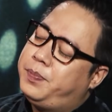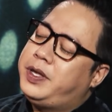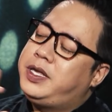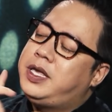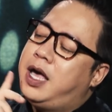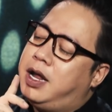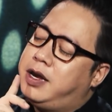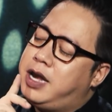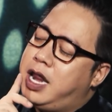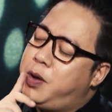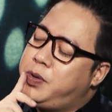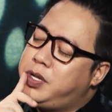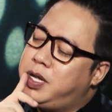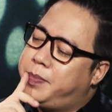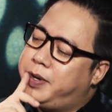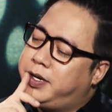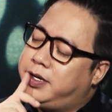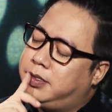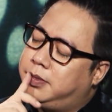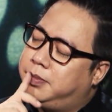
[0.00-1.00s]
Bây giờ nếu
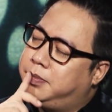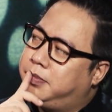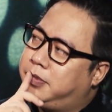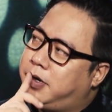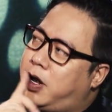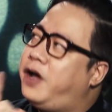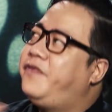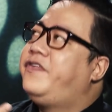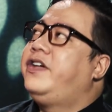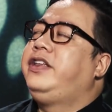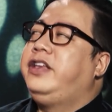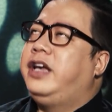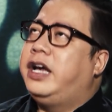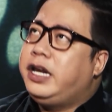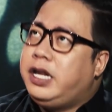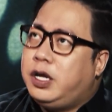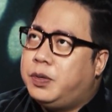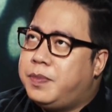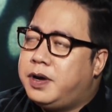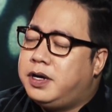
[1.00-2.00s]
như mình nói về những
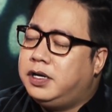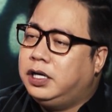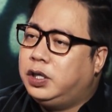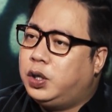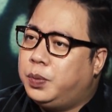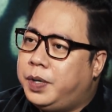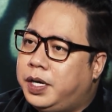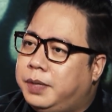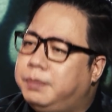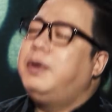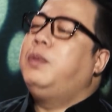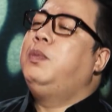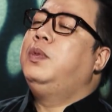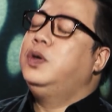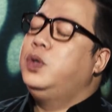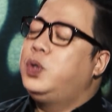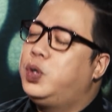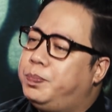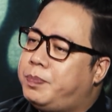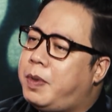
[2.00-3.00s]
cái điều mơ ước của mình, mong
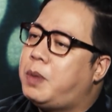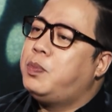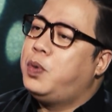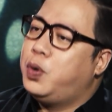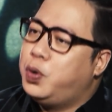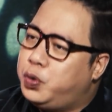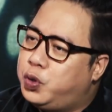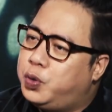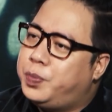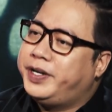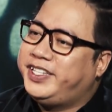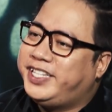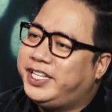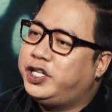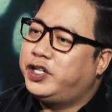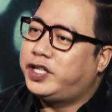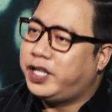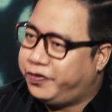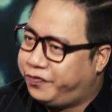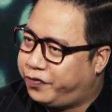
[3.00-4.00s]
ước mong muốn của mình
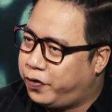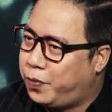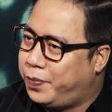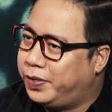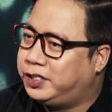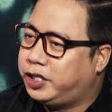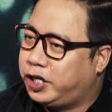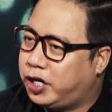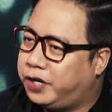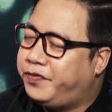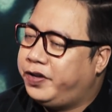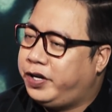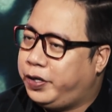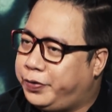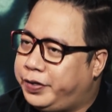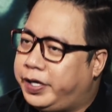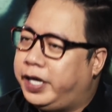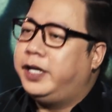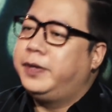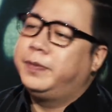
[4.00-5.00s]
dành cho thành phố mình sẽ nói về
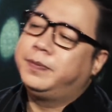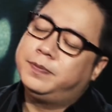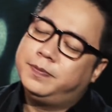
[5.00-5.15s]
điều gì?